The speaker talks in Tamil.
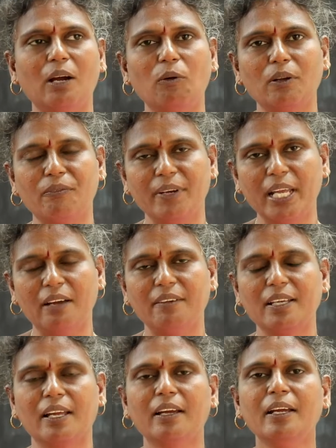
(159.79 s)
அவங்களுக்கு ஃப்ரீயாகவே
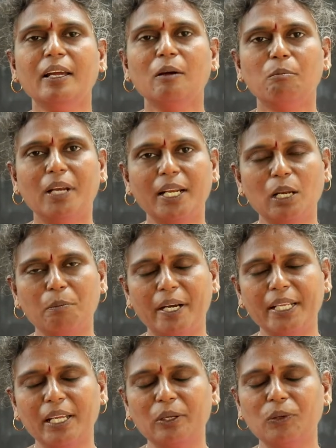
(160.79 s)
பிள்ளைங்களுக்கு
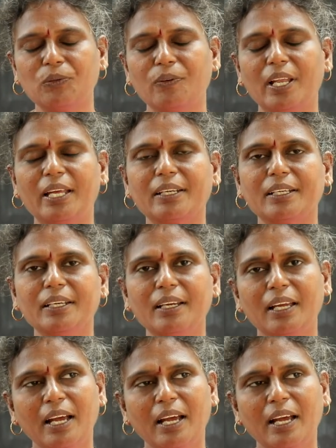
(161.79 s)
படிக்கிறதுக்கு யூஸ்ஃபுல்லாக இருக்குது